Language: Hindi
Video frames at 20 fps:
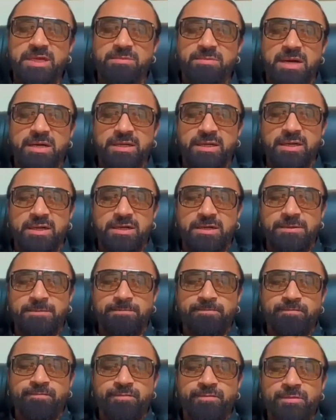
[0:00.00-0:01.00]
भीख मांगने के लिए
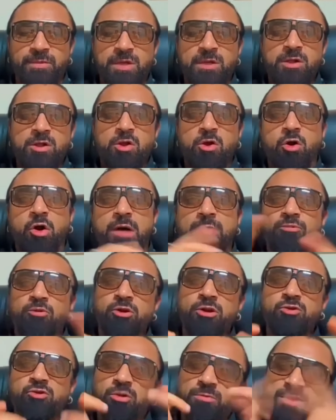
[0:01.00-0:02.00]
आप
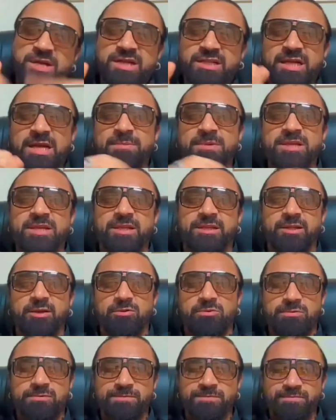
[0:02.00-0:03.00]
लोग इनको भीख दे भी देते
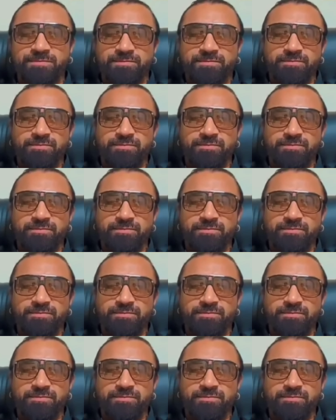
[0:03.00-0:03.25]
हो